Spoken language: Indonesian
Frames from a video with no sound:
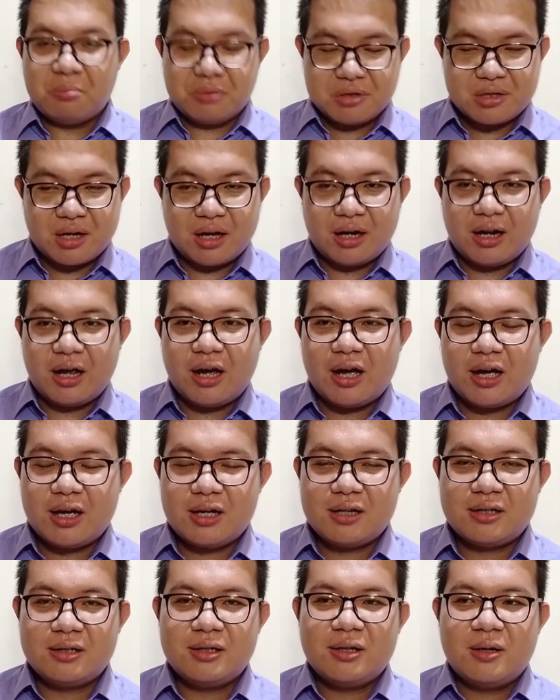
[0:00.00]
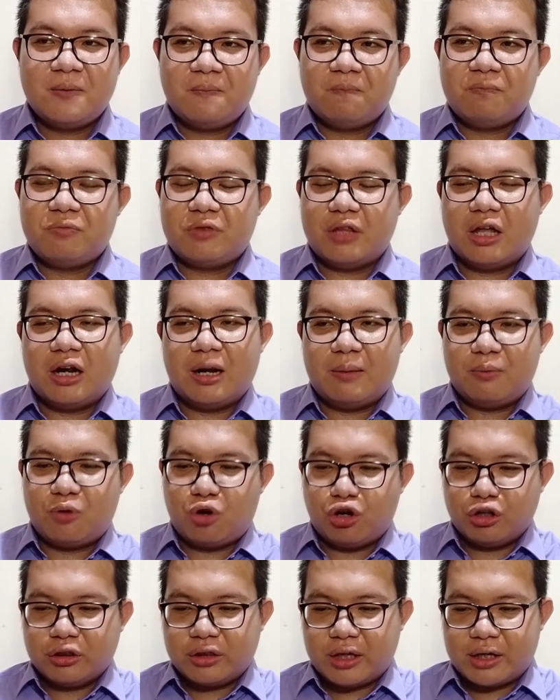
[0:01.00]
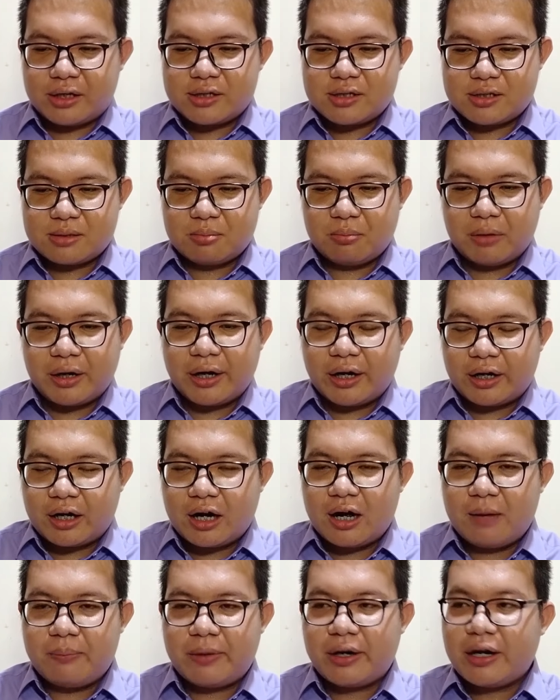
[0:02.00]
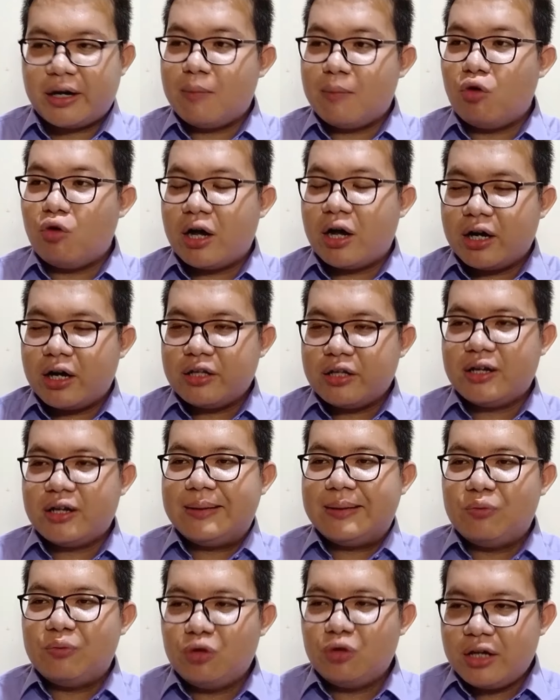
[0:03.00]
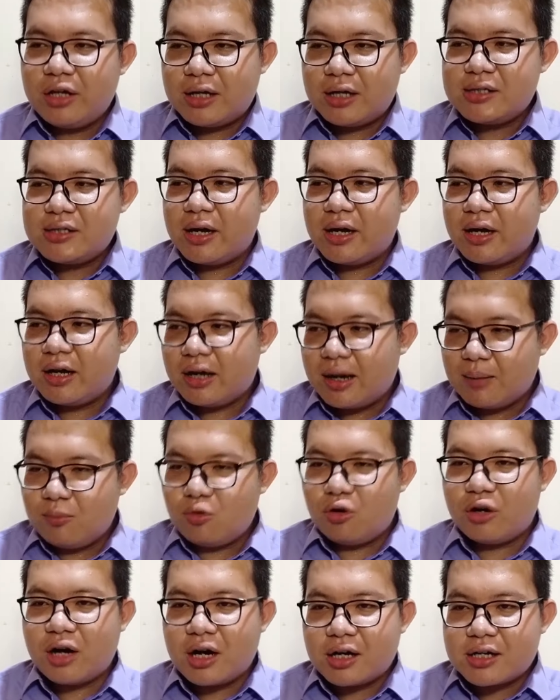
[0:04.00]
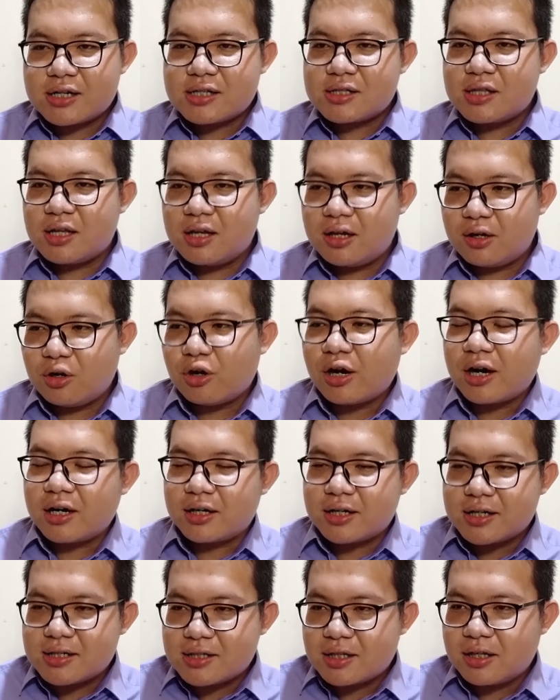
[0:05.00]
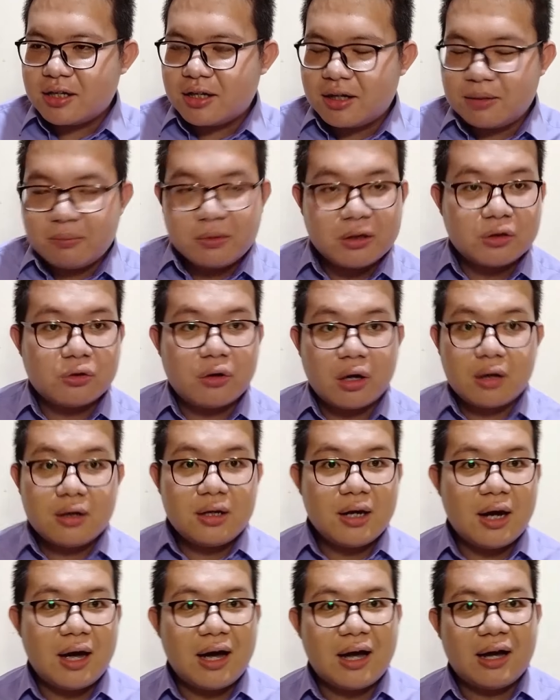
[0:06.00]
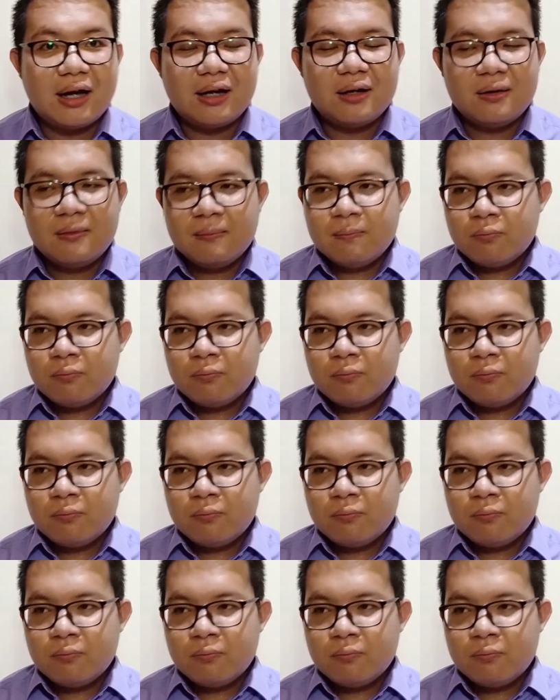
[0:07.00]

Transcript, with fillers: Misalnya, dalam konteks mereka, mereka bukan hanya dibully aja, eh kamu orang Kristen, orang Kristen, begitu. Enggak.